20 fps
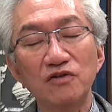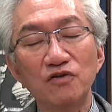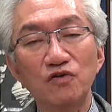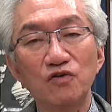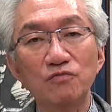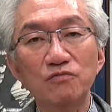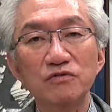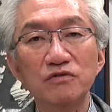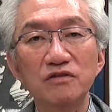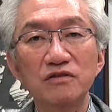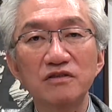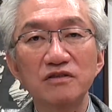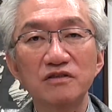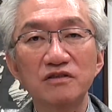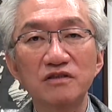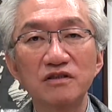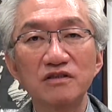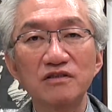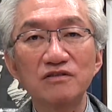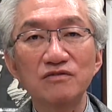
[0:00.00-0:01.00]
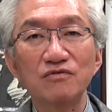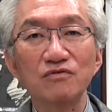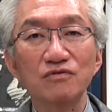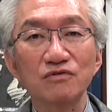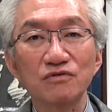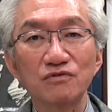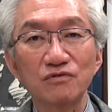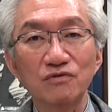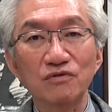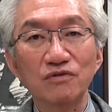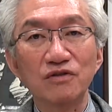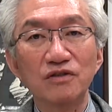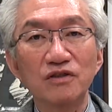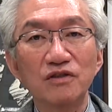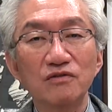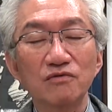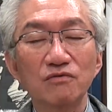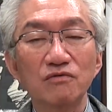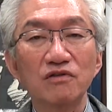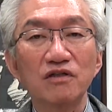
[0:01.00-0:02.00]
表にしていいことと
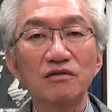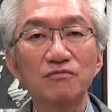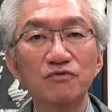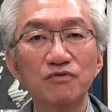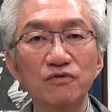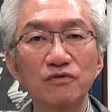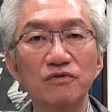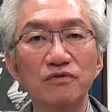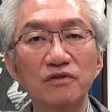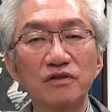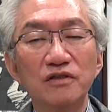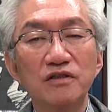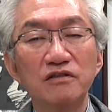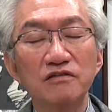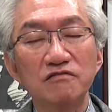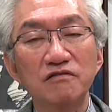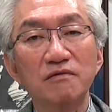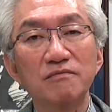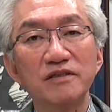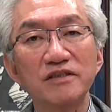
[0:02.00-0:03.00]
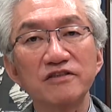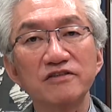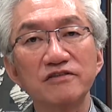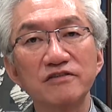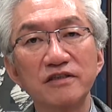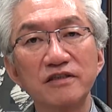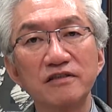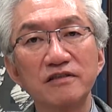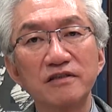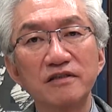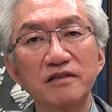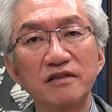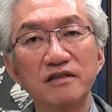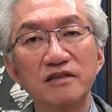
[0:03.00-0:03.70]
これはもういわばですね、